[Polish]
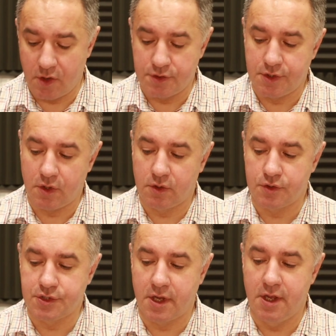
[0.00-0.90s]
Chodzi o
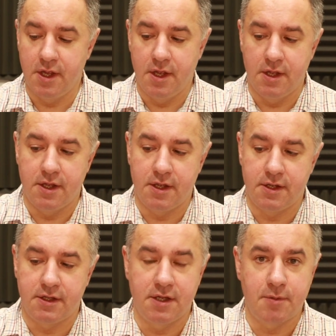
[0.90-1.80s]
to, że
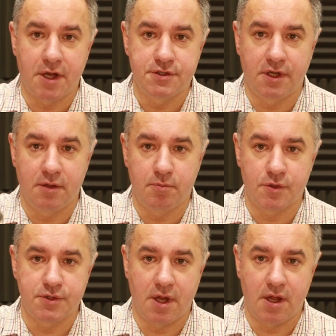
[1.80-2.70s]
tym haczykiem
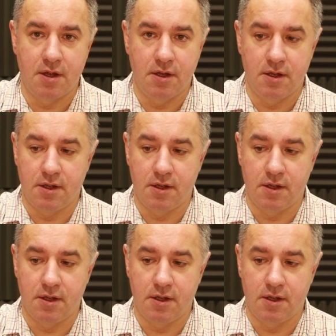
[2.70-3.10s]
można